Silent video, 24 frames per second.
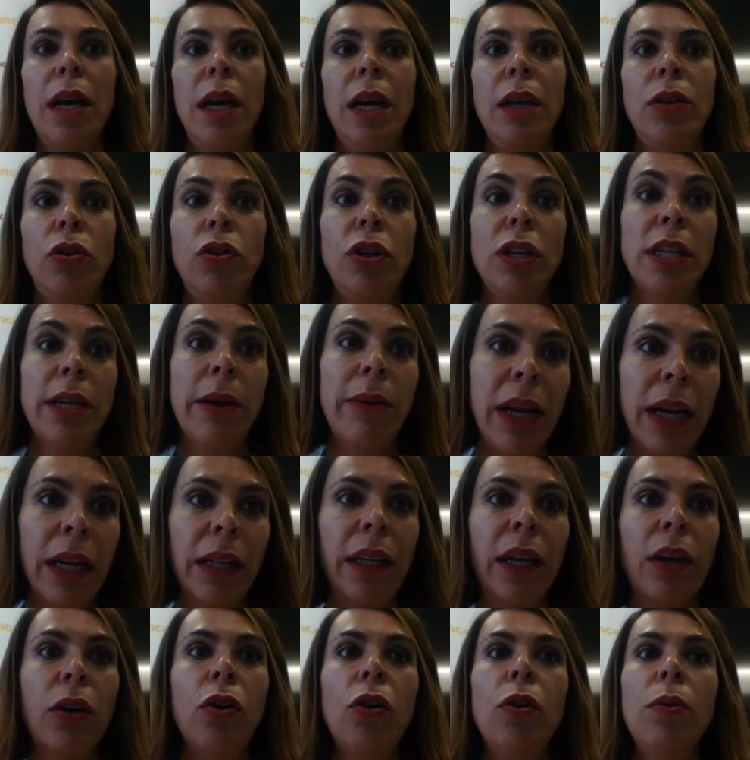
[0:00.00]
donde estaba la
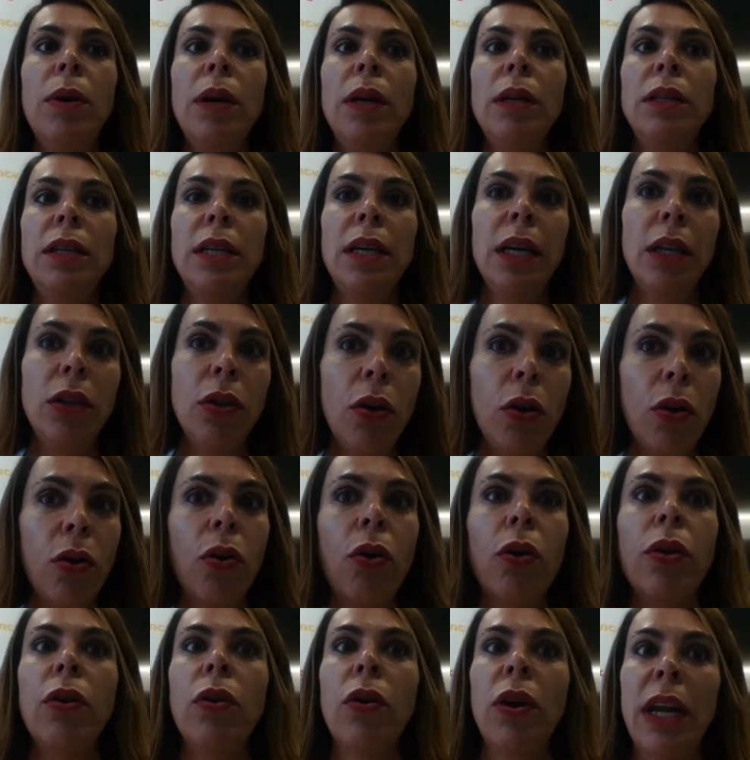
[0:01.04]
gente joven, siguiendo el
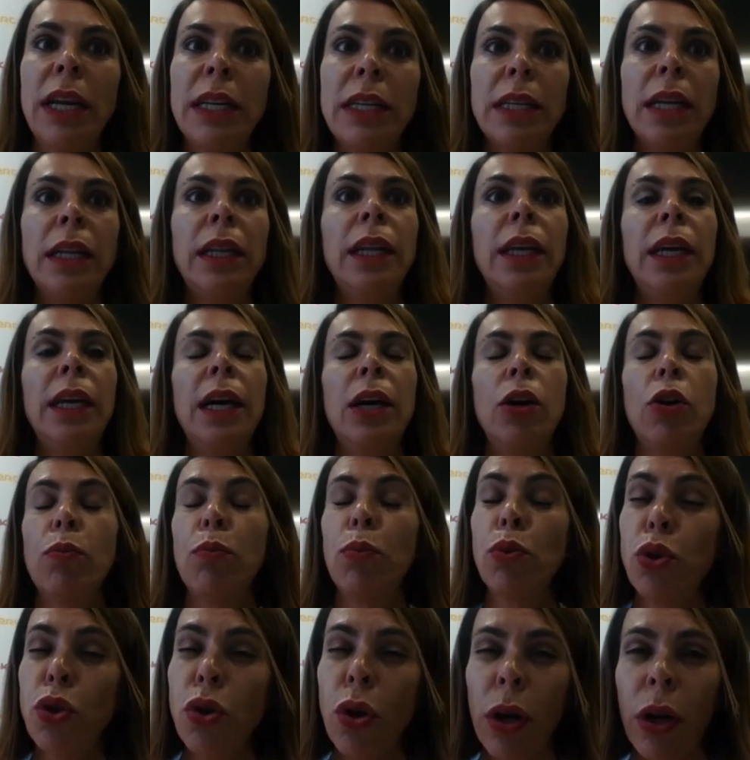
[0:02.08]
código, la estética, con
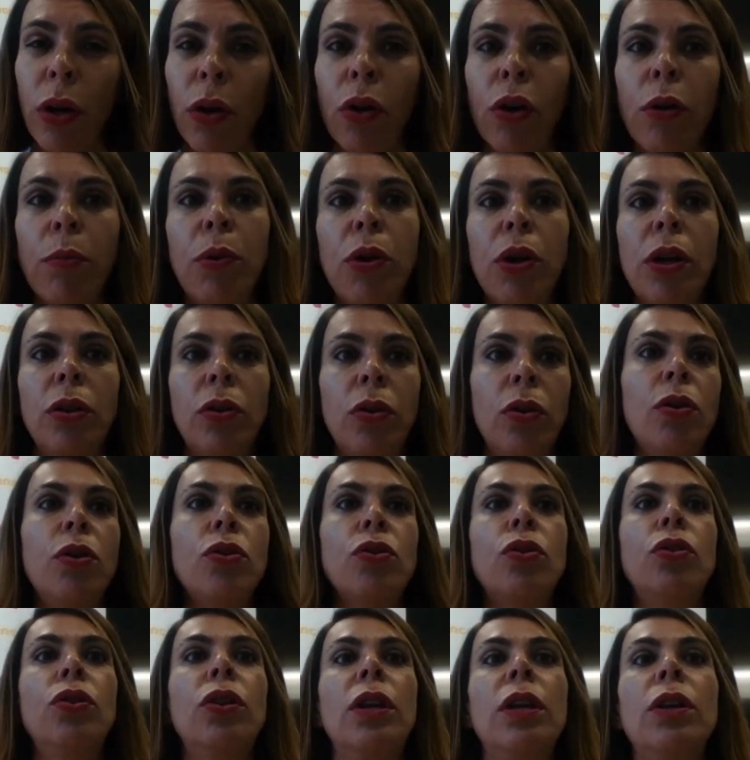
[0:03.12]
mucho rigor, porque todos los
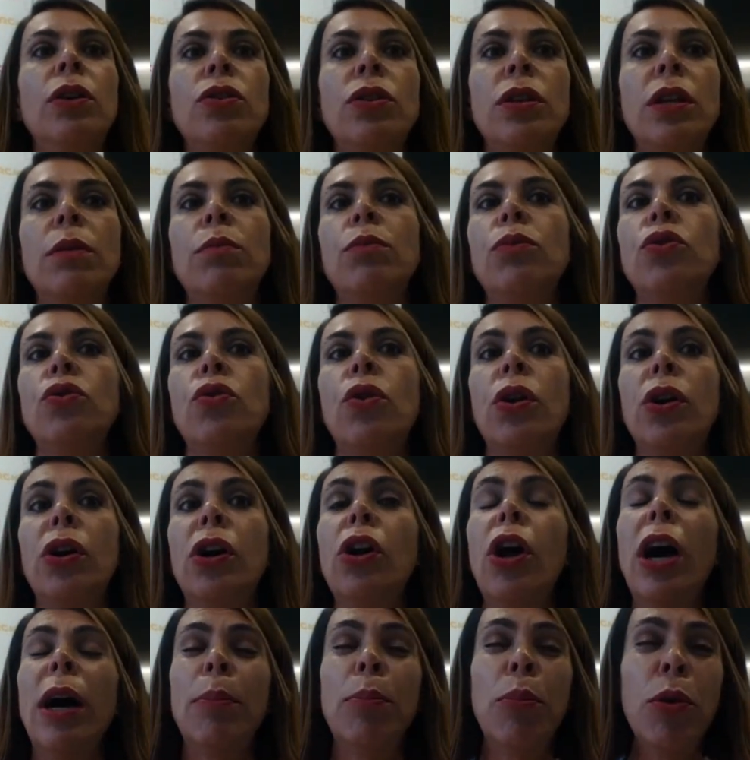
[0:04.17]
contenidos tienen mucho
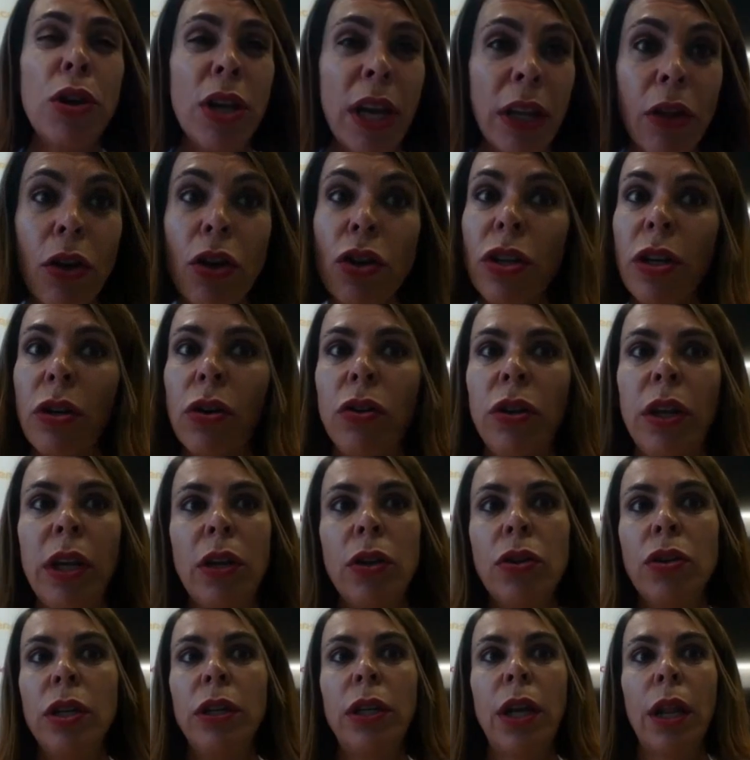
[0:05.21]
rigor, apoyándonos en
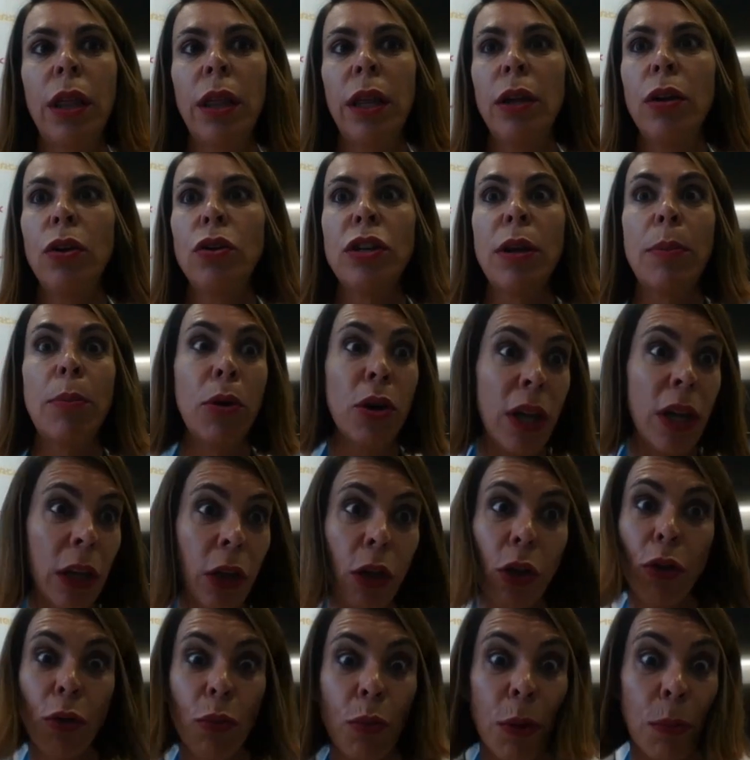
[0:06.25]
contenidos de terceros,
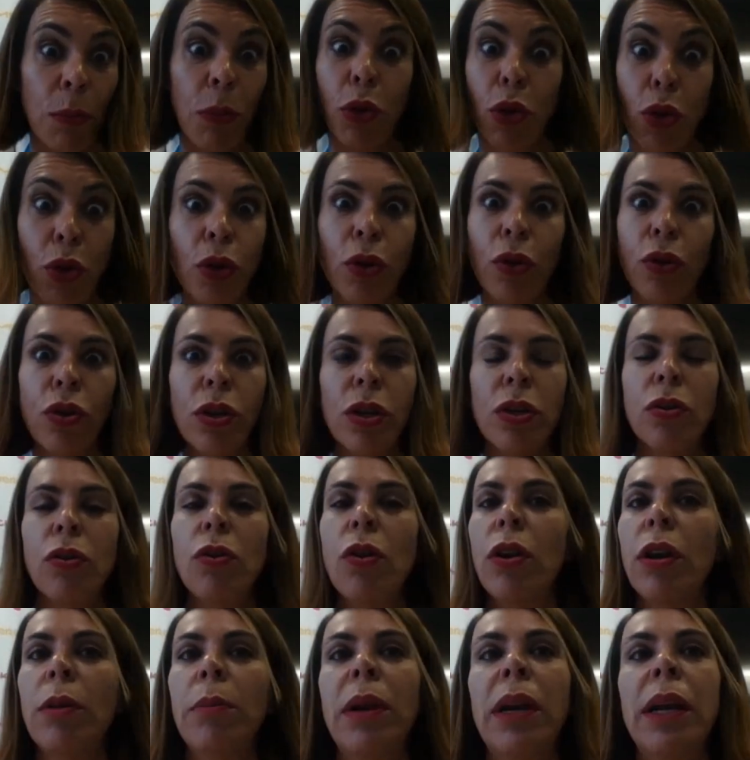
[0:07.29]
apoyándonos en vosotros, que sois
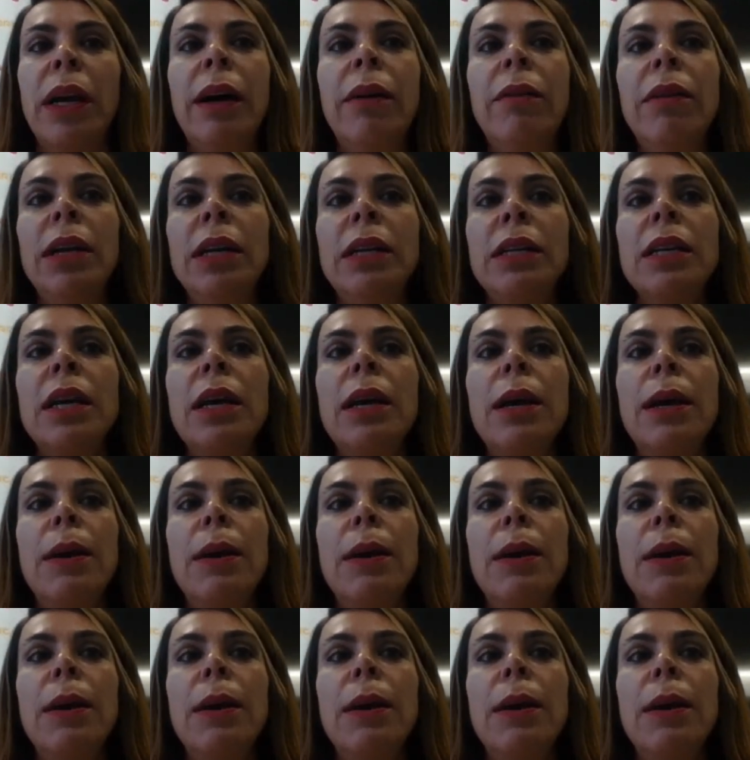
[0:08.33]
los remercables,